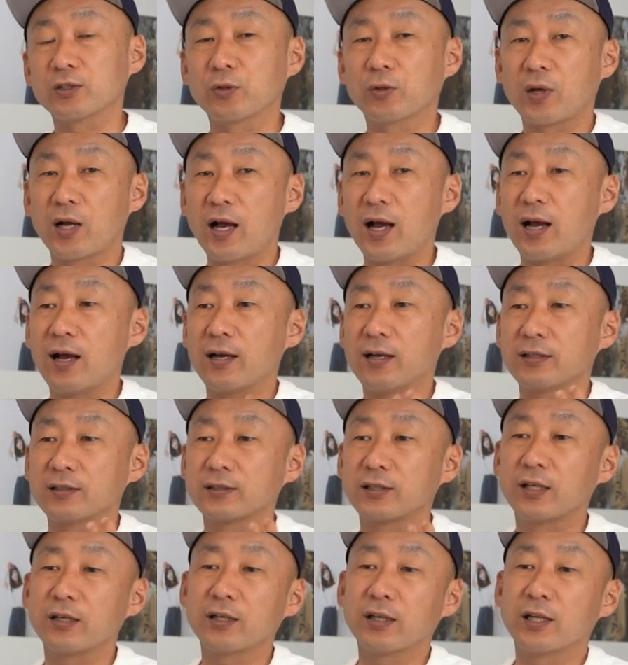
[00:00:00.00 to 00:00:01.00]
じとか
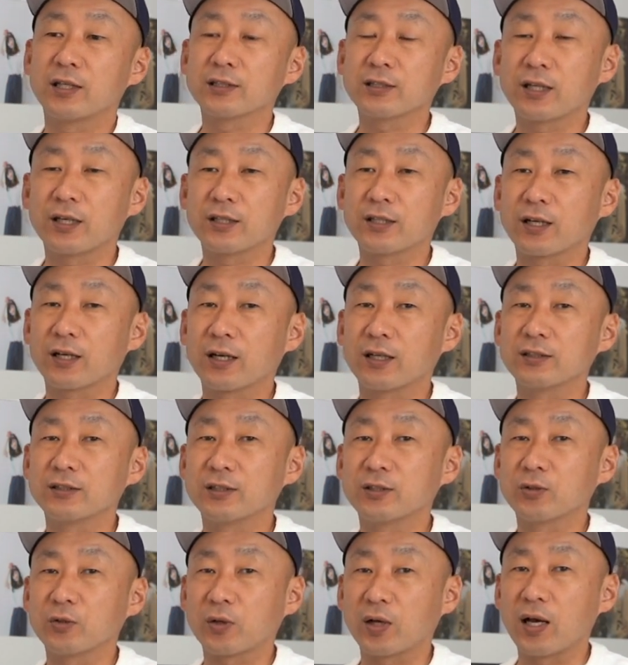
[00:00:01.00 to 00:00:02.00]
洗練された
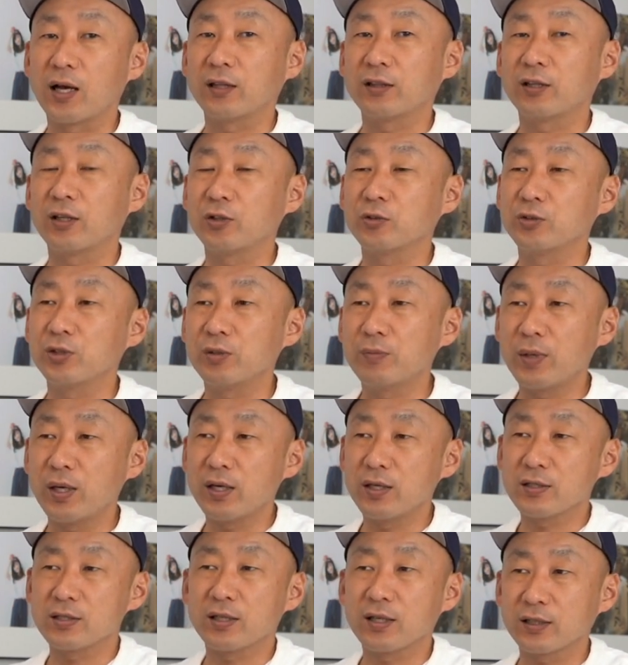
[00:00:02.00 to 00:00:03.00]
感じとかっていう
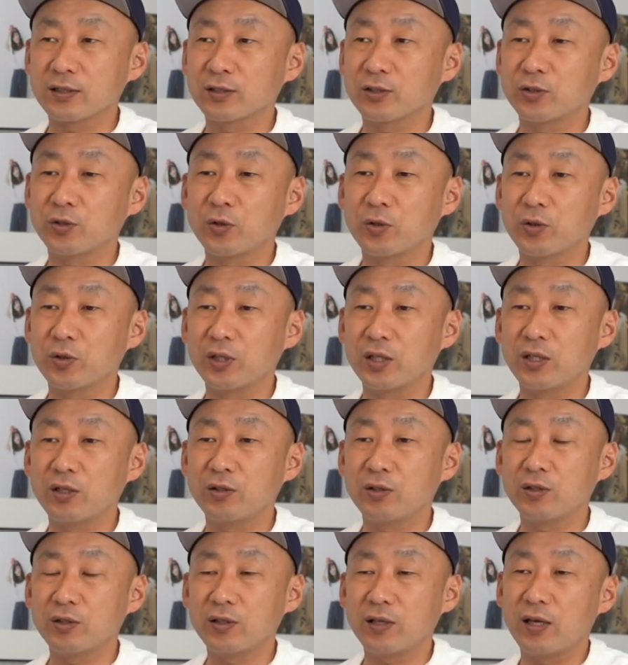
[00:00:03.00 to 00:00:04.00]
イメージが強
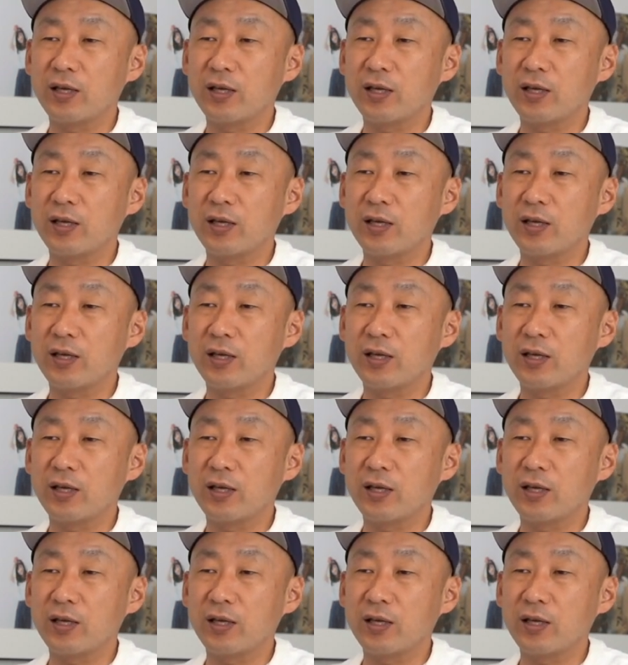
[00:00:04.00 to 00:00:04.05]
い